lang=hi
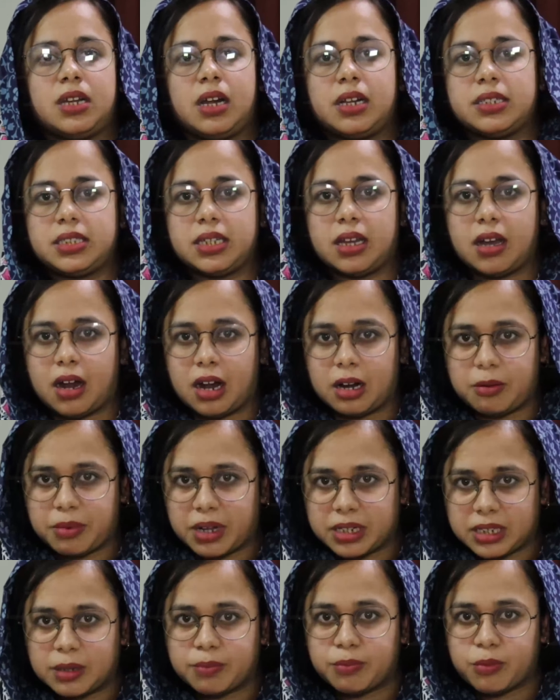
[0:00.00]
सात से आठ
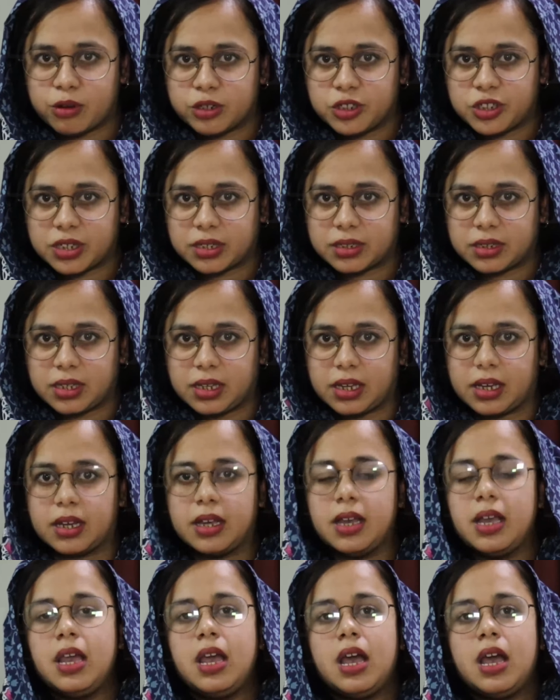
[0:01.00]
माह तक पहुँच जाती है